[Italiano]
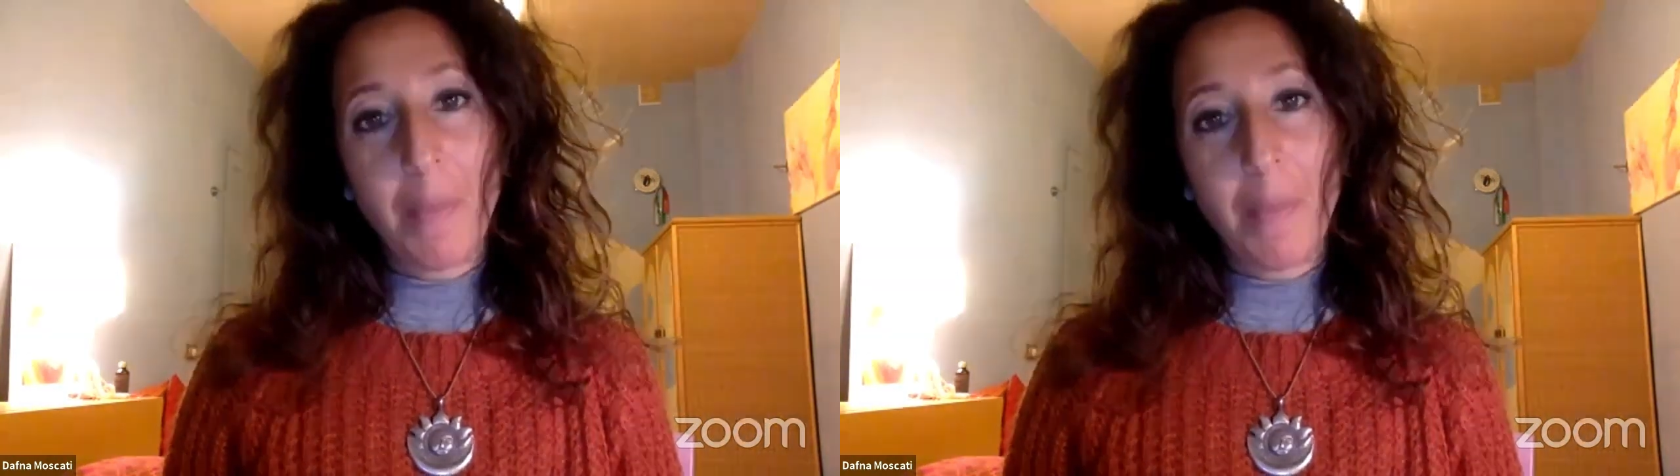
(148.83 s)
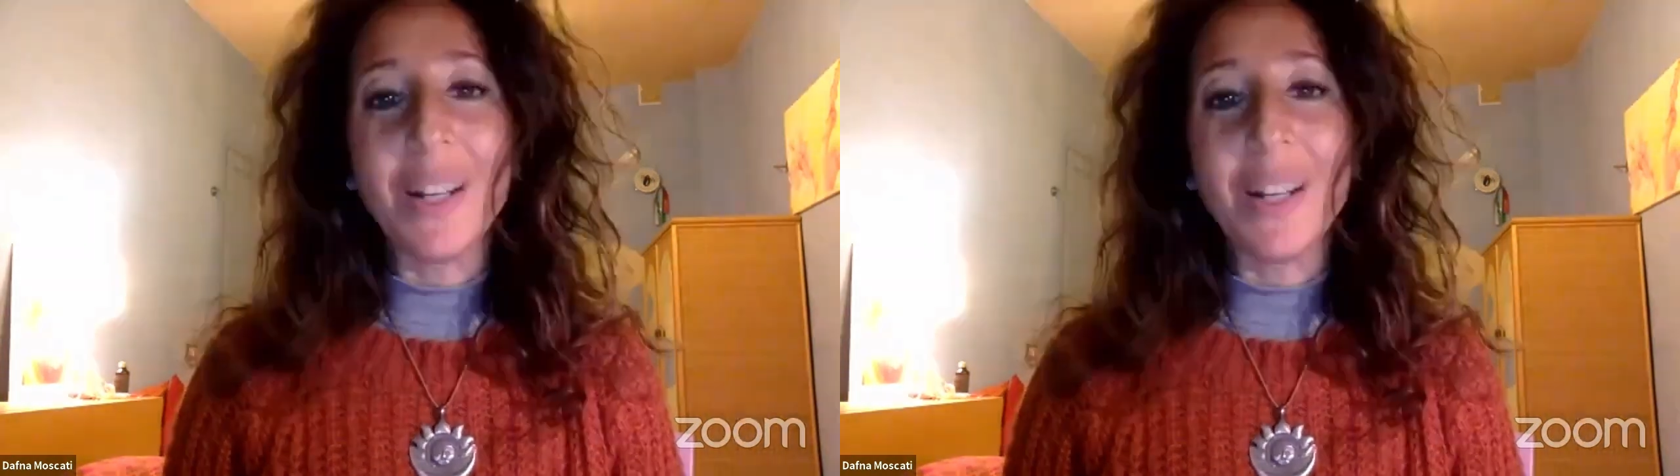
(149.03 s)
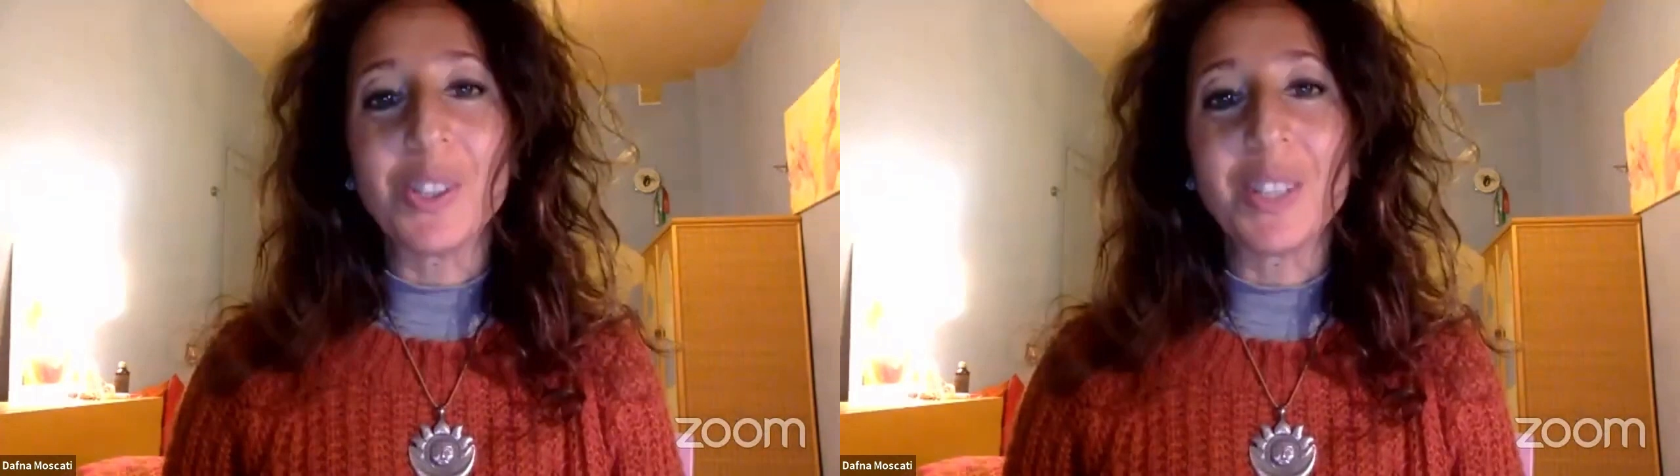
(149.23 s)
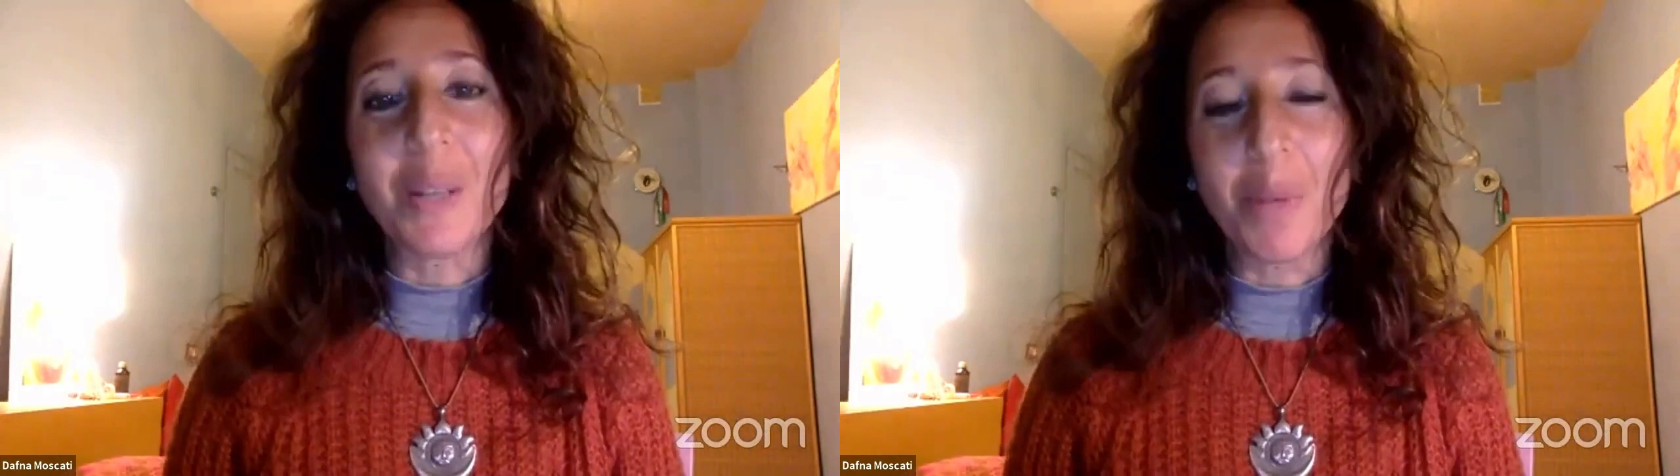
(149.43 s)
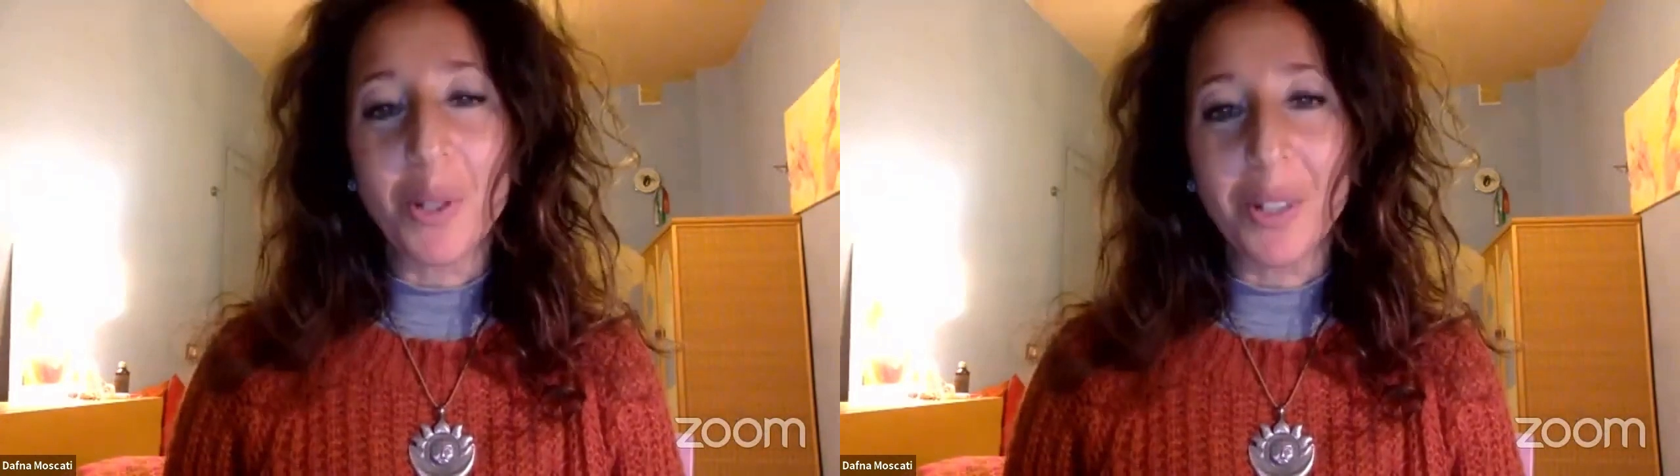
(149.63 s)
La nostra
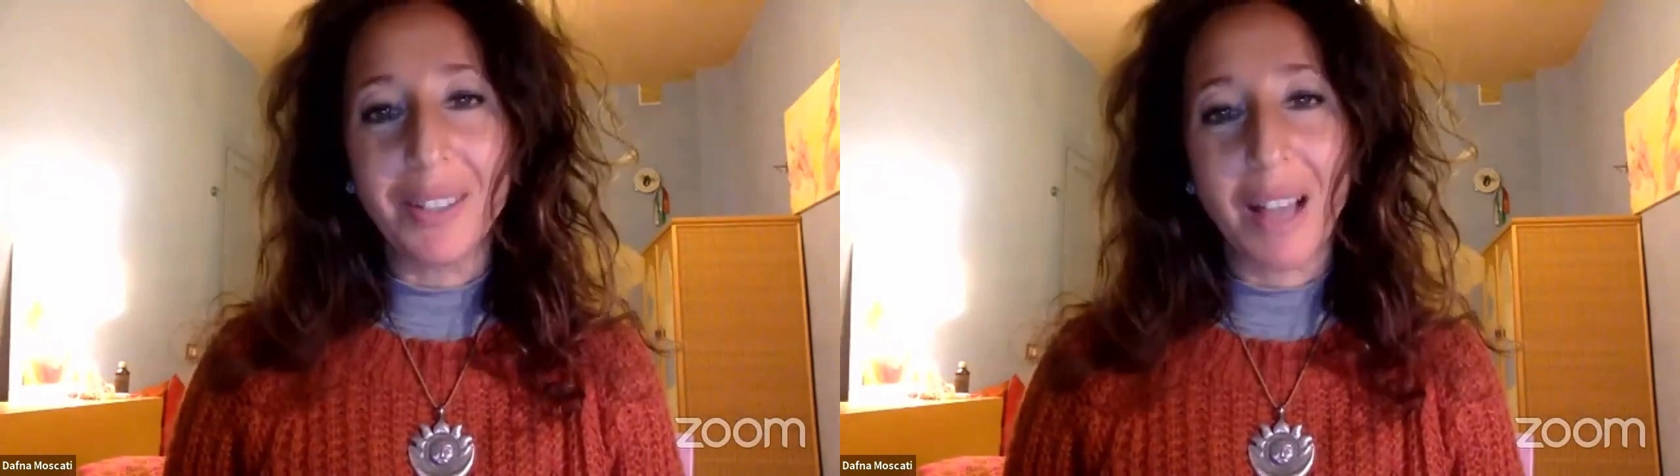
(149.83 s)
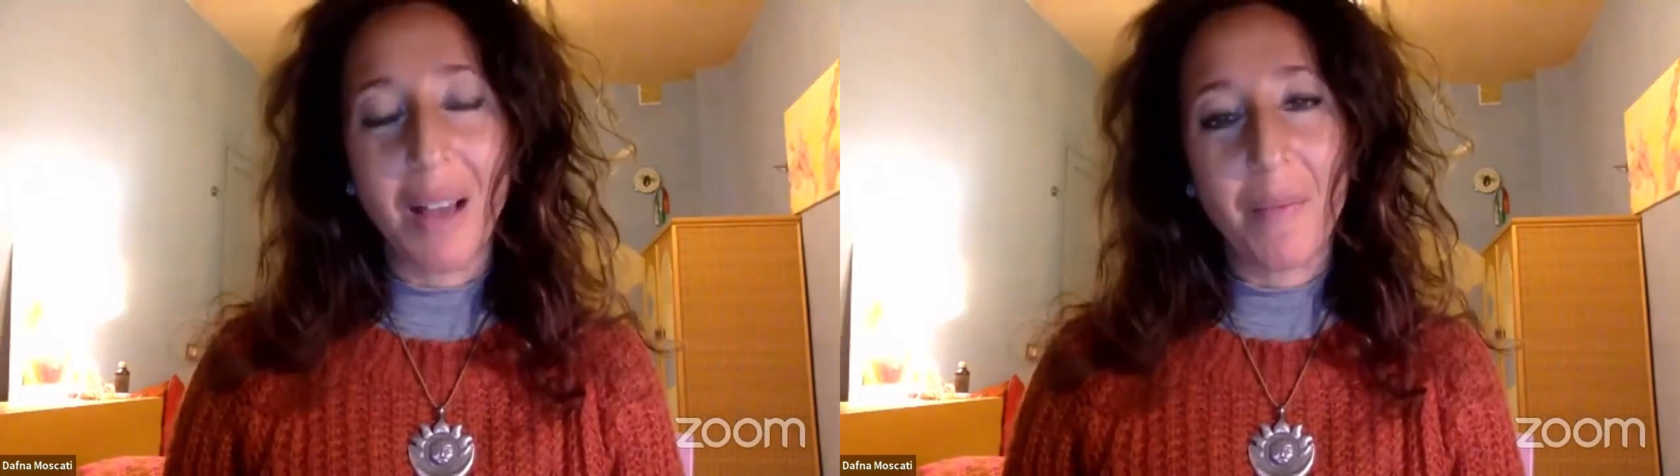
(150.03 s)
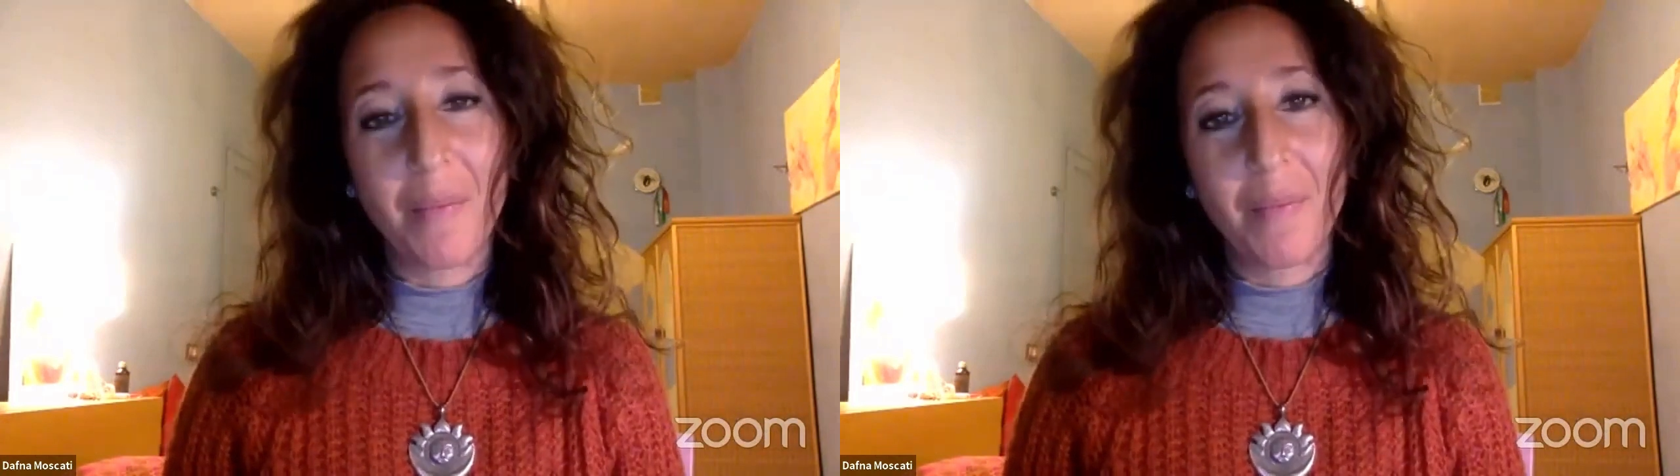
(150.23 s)
priorità,